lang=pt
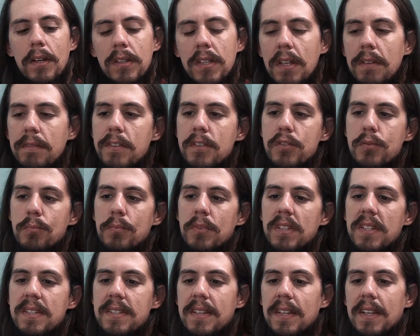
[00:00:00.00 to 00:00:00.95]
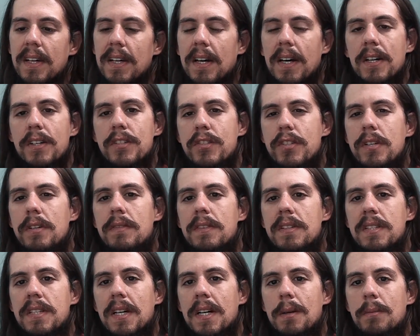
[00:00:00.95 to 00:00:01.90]
Eu tenho visto muito essa
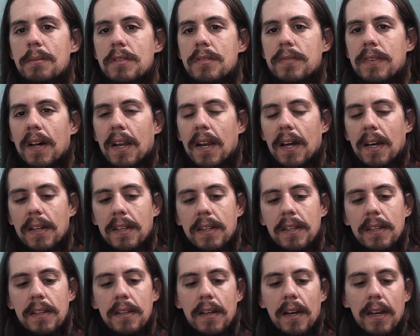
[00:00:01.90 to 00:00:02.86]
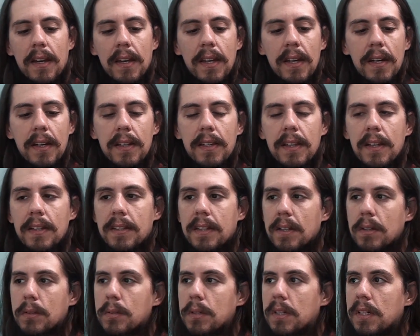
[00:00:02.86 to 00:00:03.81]
narrativa, sabe? De falar que a negra tem que
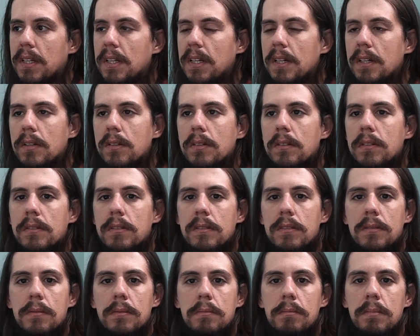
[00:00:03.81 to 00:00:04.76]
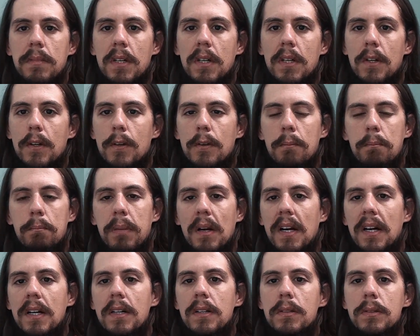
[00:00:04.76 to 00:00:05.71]
estar tá com o negro, o
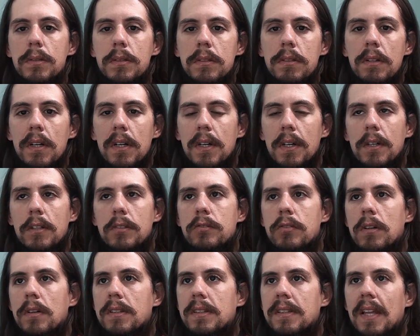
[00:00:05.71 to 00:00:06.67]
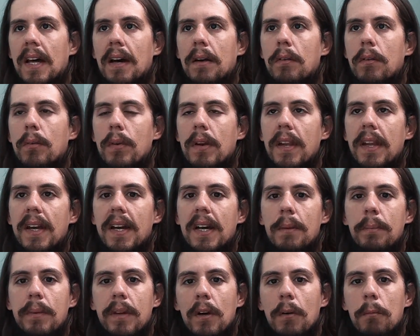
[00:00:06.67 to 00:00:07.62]
branco só tá com
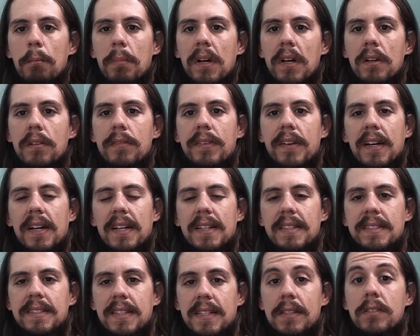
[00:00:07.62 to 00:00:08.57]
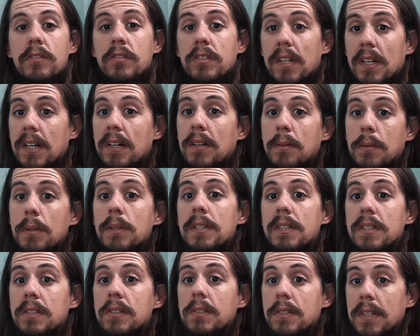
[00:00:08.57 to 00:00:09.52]
negra porque é um branco fracassado. Isso já
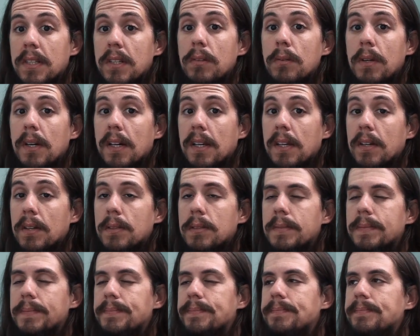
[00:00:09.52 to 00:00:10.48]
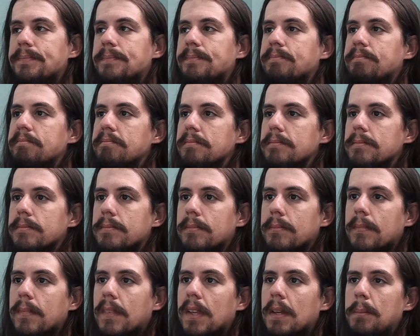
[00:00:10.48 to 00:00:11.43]
aconteceu aqui no canal.
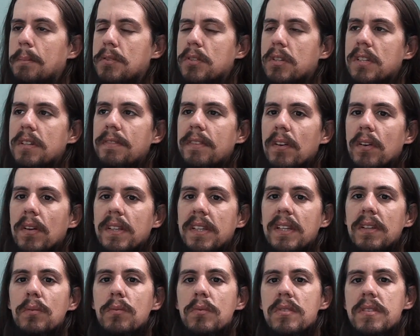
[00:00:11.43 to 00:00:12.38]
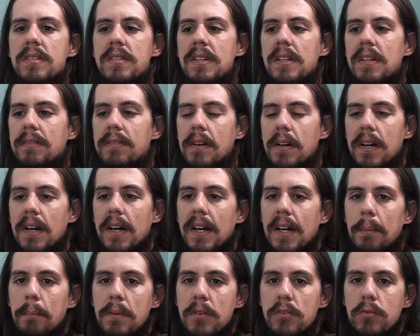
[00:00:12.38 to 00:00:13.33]
O pessoal até falou, denuncia. Eu falei,
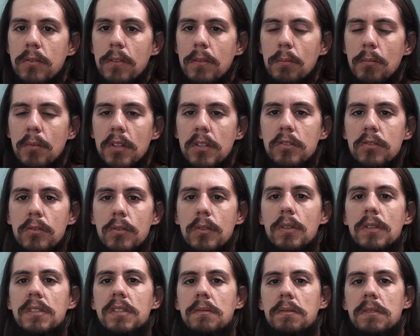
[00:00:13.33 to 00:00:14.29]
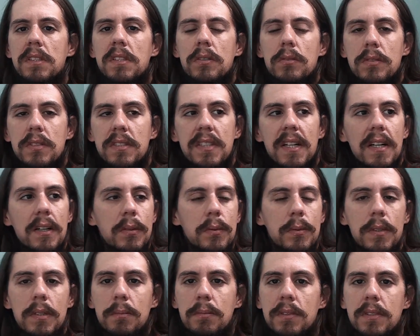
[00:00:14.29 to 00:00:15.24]
cara, a pessoa não mostra o rosto, eu vou denunciar
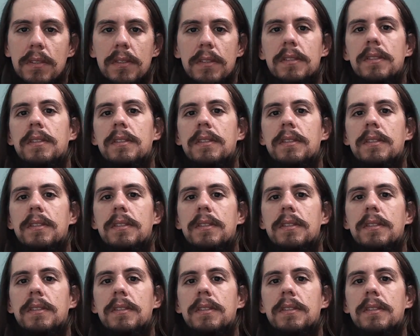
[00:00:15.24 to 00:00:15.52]
como?